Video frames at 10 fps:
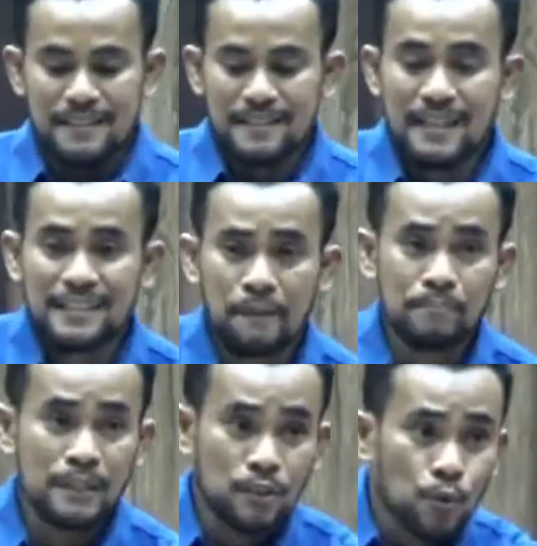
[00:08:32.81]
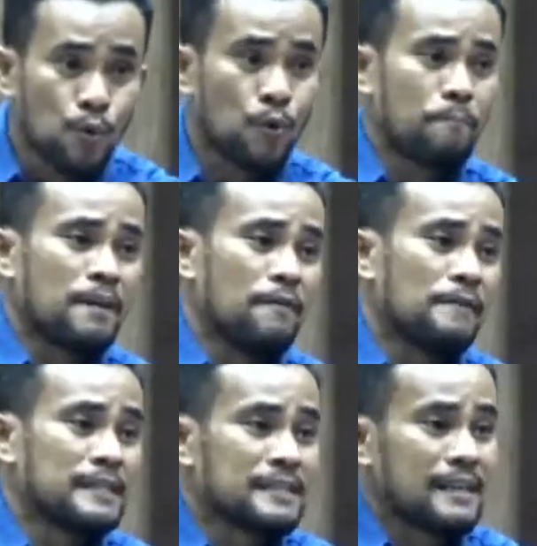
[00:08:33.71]
sa chapter 2
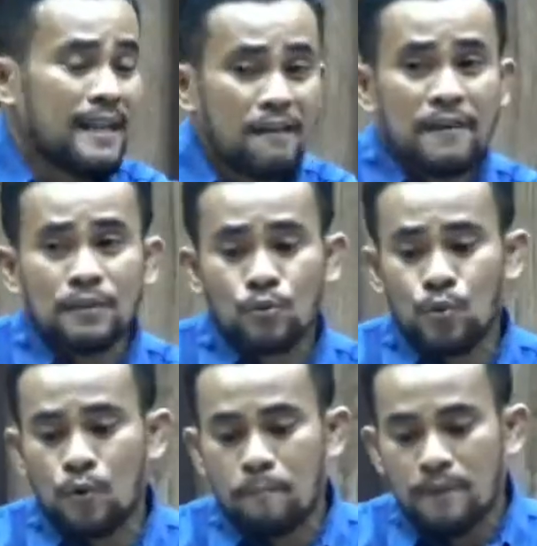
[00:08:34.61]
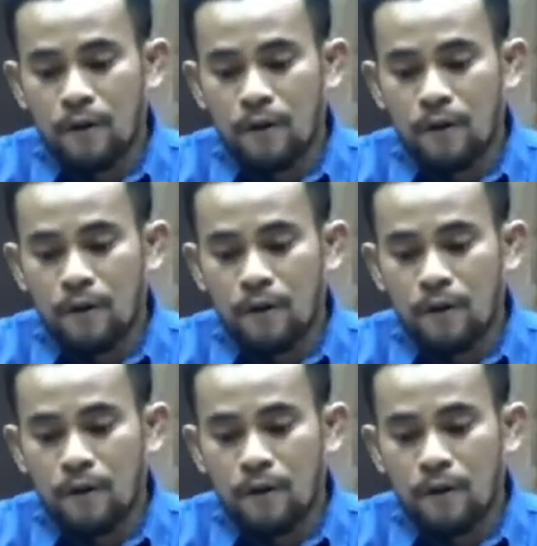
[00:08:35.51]
verses 11 to